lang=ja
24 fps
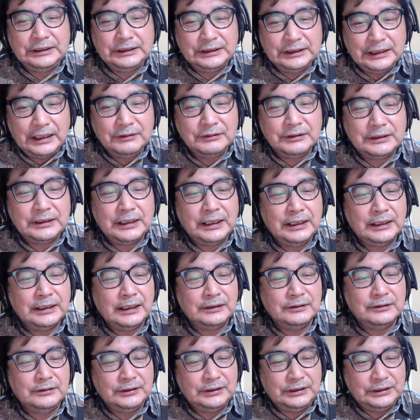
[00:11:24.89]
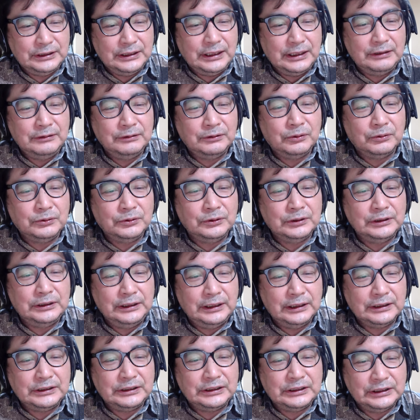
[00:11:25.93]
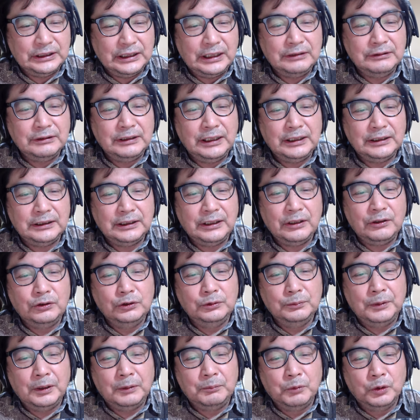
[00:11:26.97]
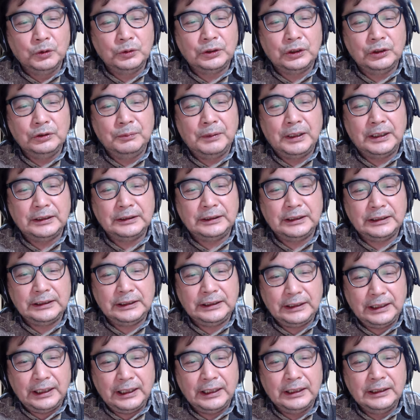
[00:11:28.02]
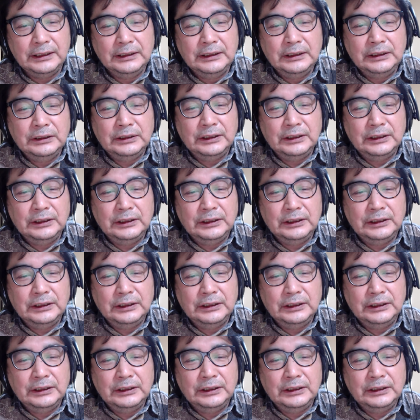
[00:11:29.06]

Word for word: 違う性格、違う特技や違う欠点を持って生まれてきて、